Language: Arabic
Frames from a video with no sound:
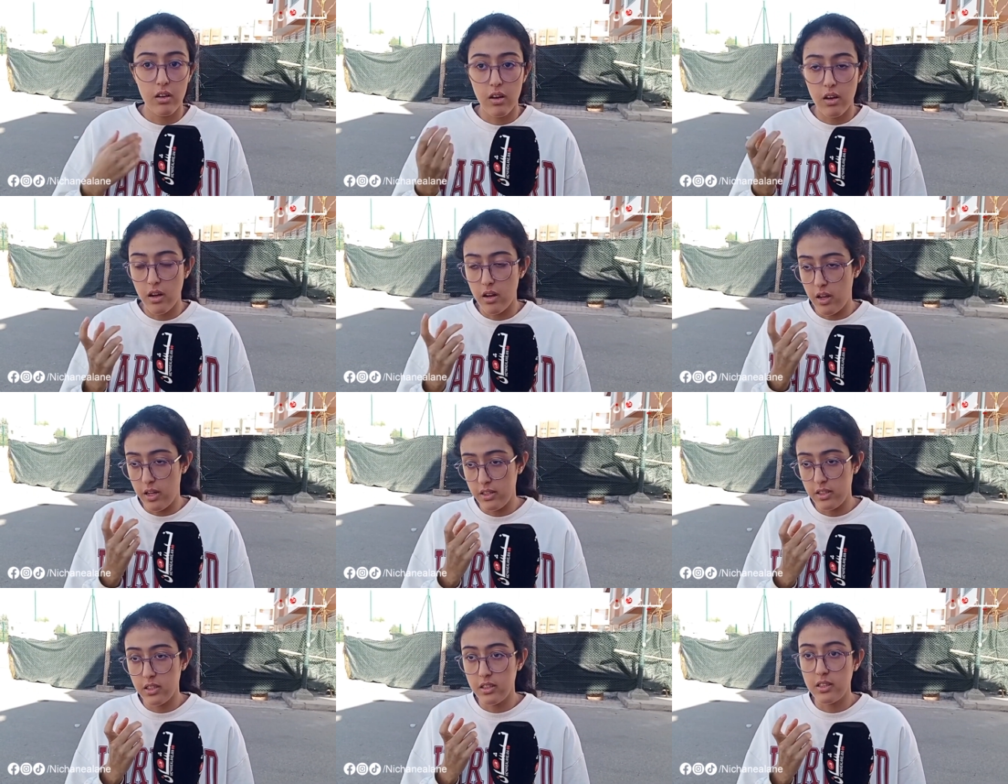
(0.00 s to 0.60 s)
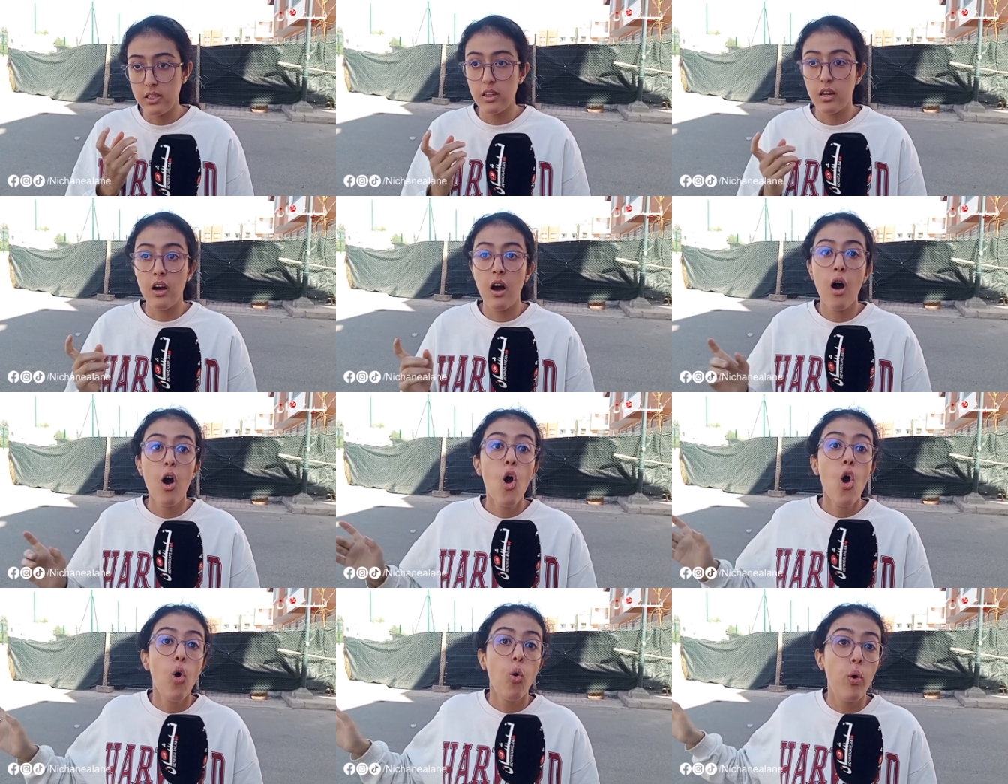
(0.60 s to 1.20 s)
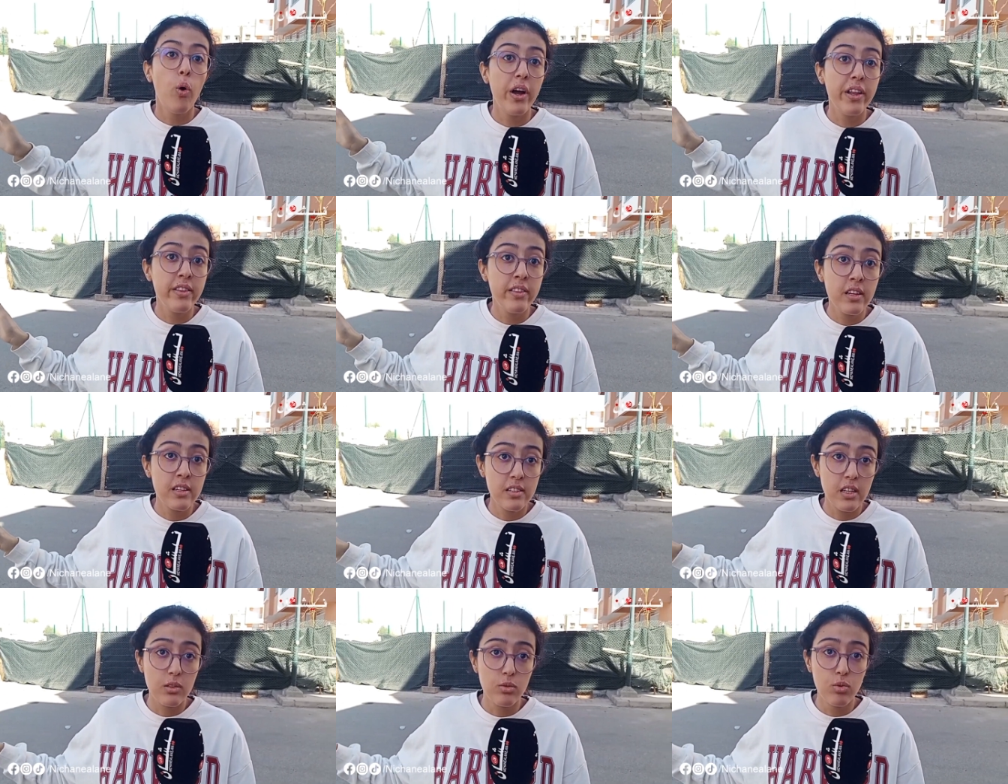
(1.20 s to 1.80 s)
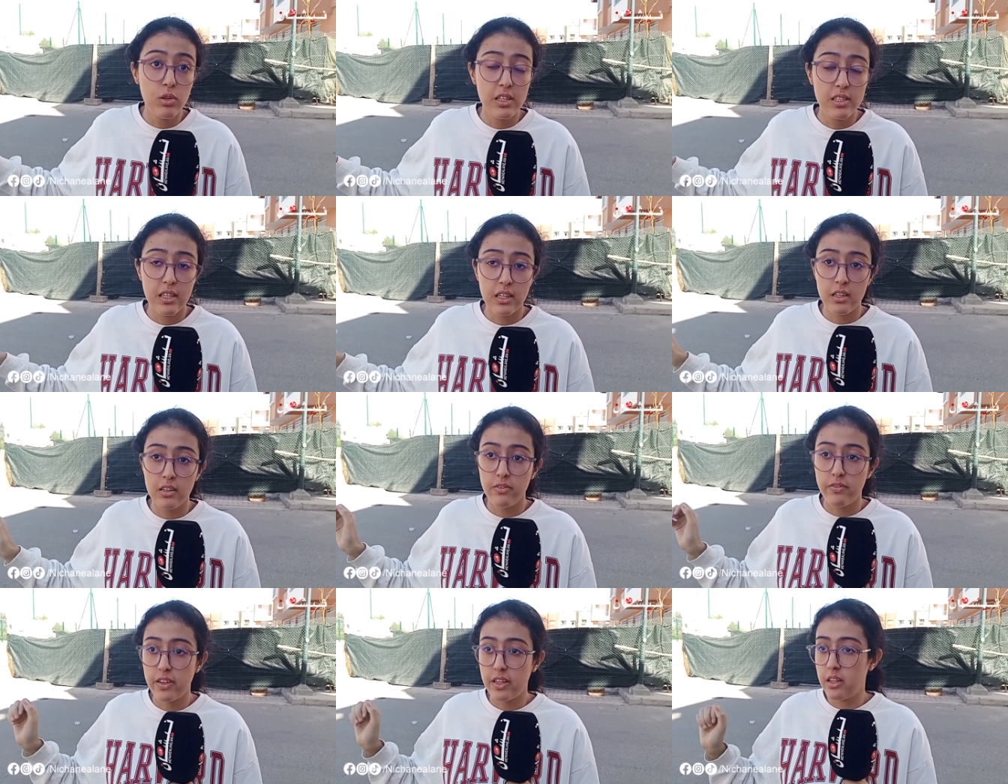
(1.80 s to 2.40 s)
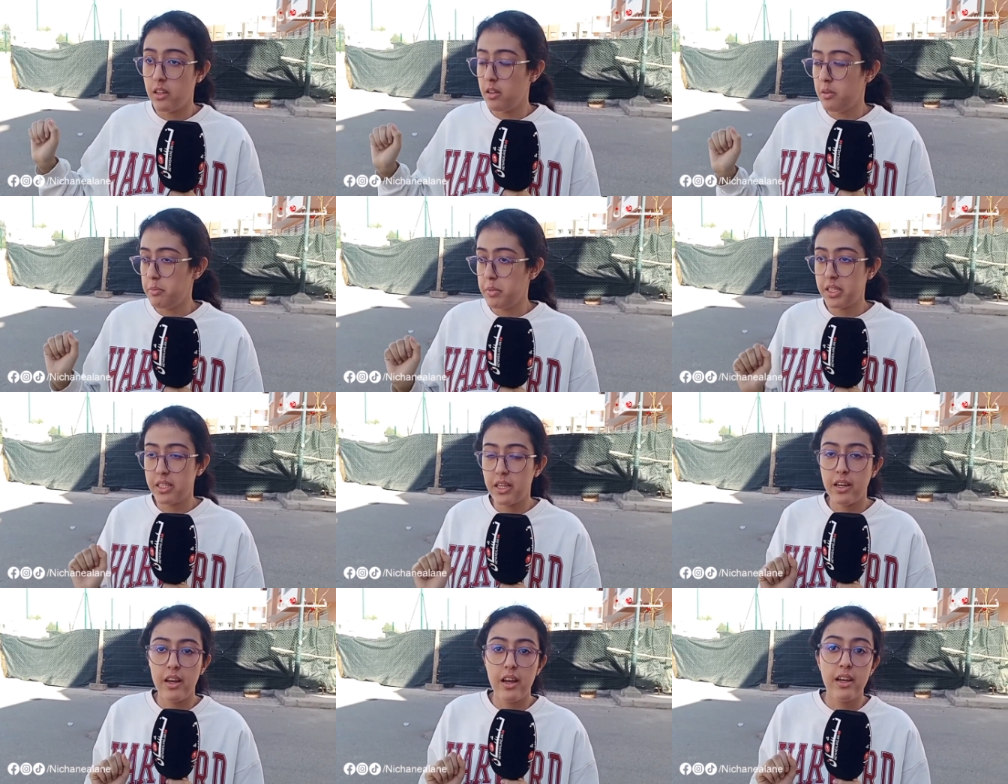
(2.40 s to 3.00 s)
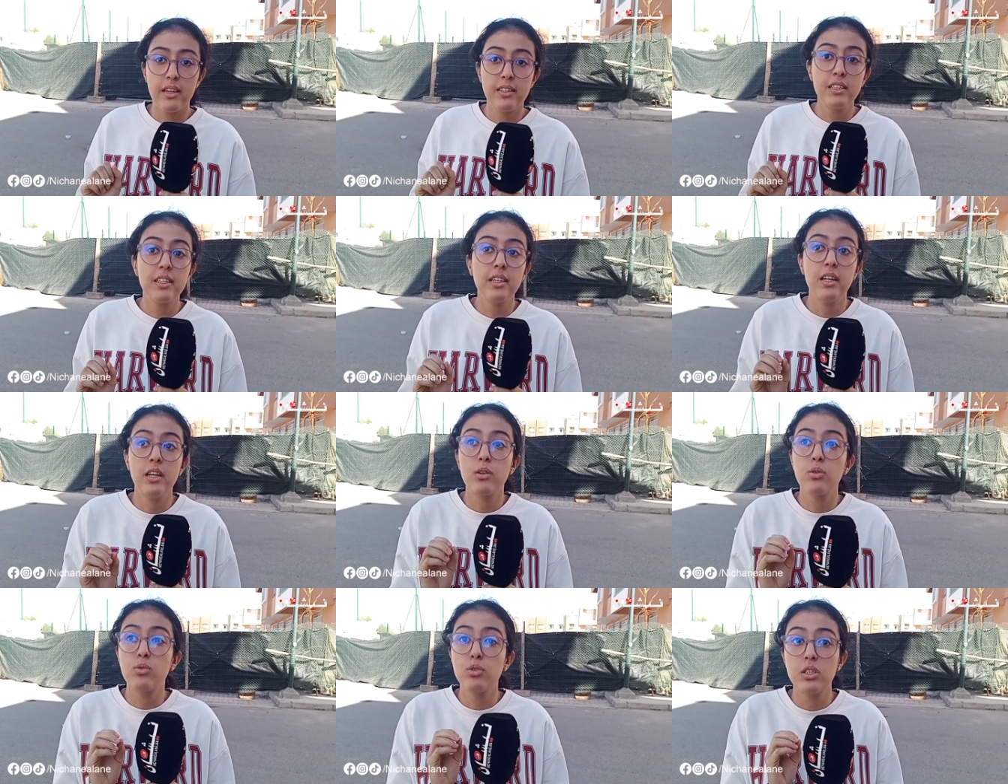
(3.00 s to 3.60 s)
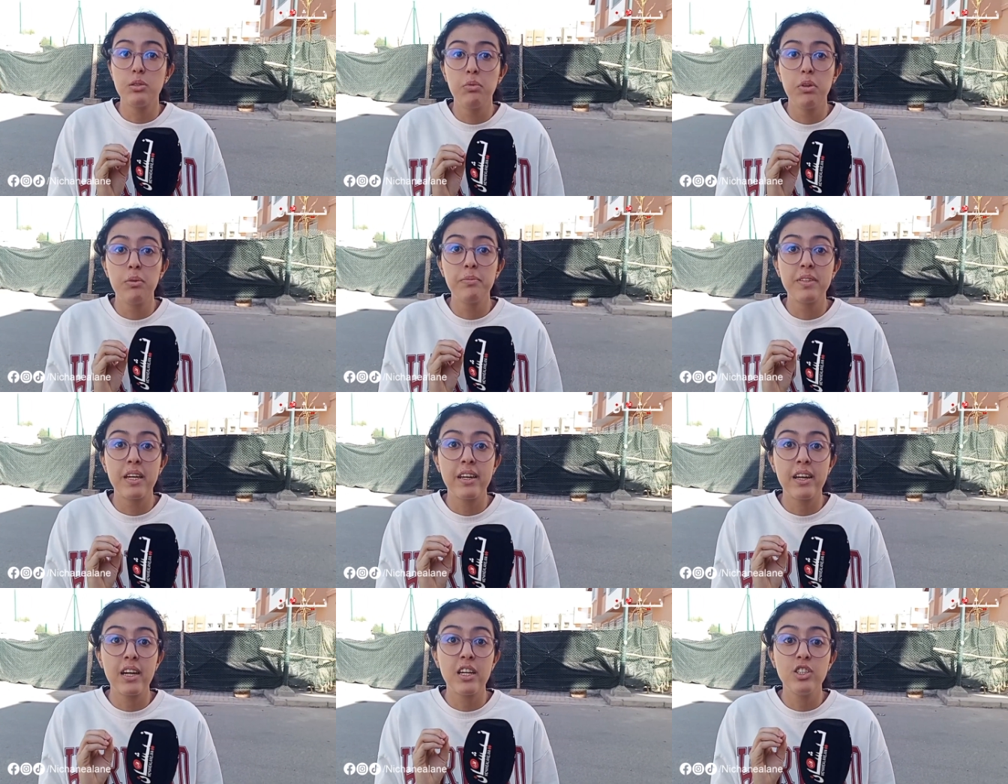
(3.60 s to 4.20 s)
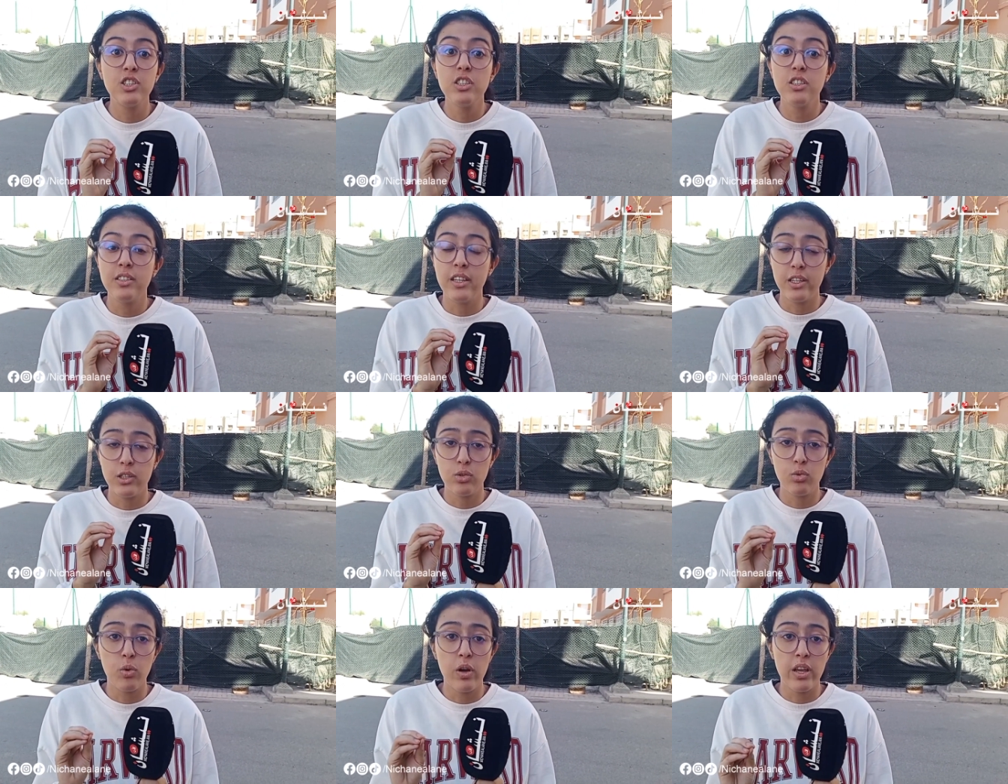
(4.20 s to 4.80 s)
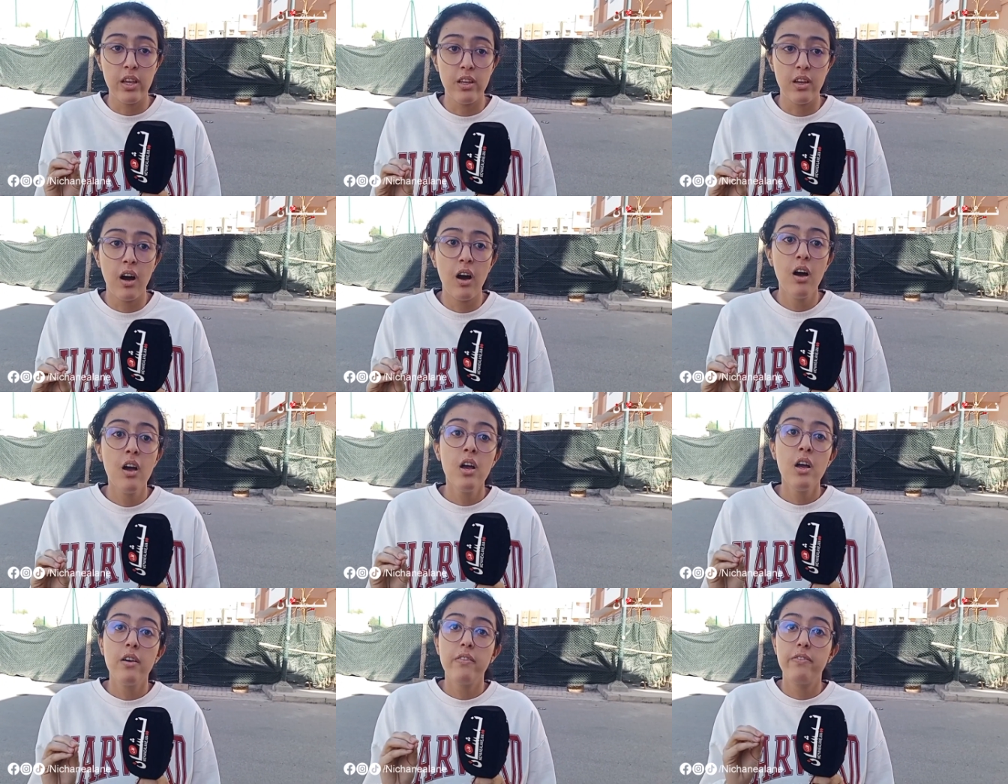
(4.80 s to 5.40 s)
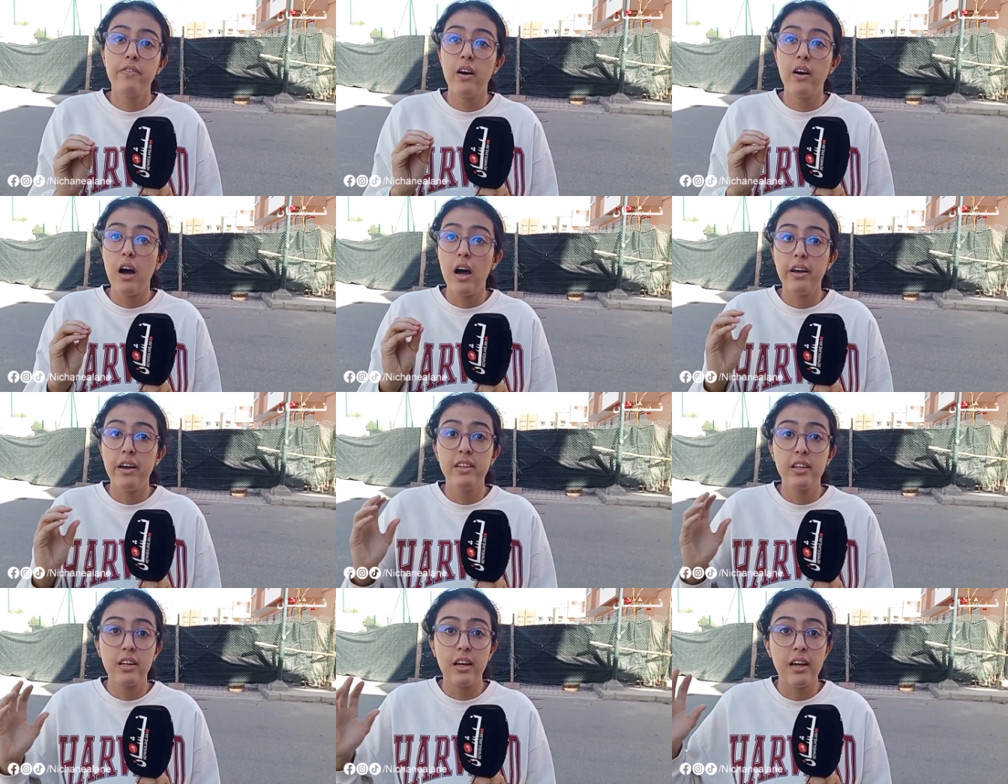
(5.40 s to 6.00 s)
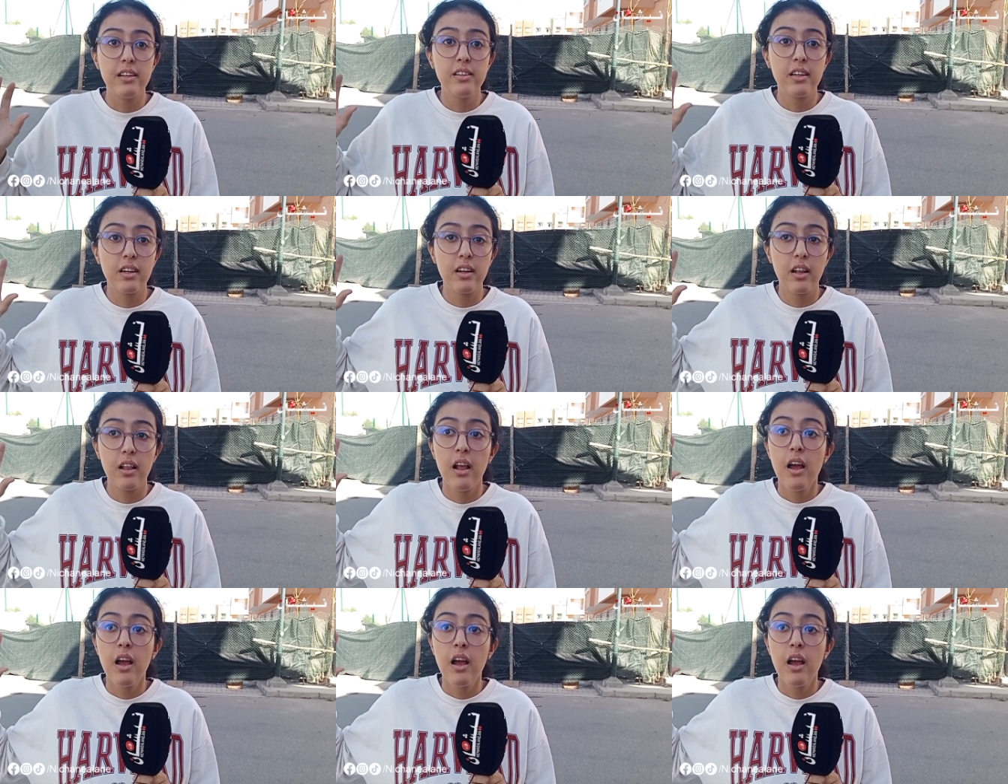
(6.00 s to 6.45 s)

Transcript: عندي الثقه وهاد الناس هادو اللي ساكنين في هاد المنطقه هادي كيحرقوا الزبل بطريقه جد عشوائيه هداك هداك